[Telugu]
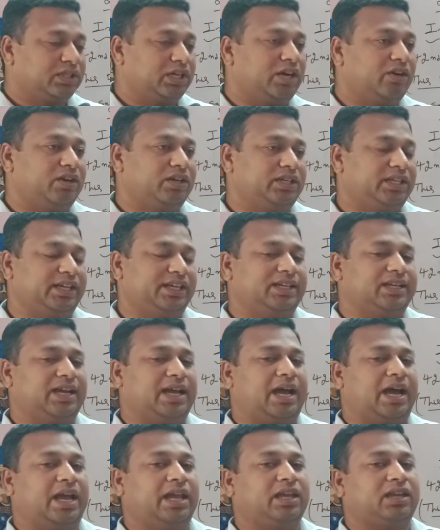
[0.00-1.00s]
కాబట్టి
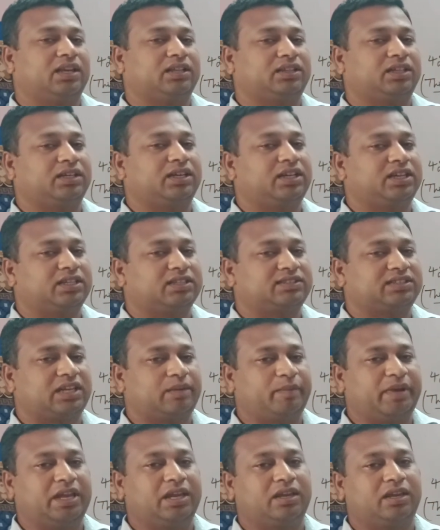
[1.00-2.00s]
ఐక్యత కలిగి
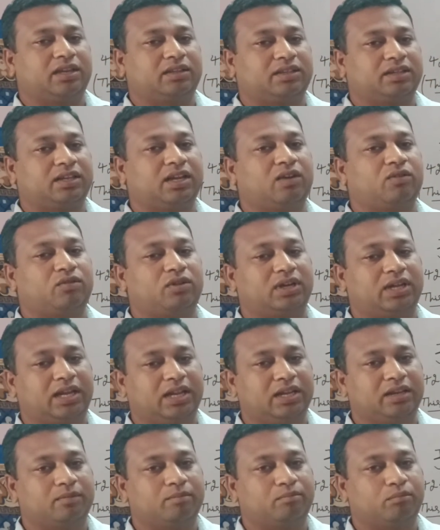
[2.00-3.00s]
సమైక్యతగా
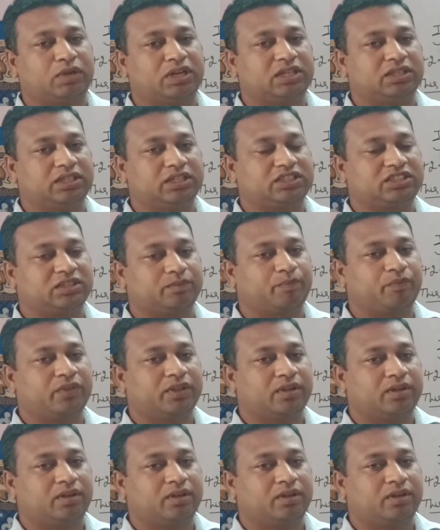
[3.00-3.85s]
ఉండాలి మన దేశం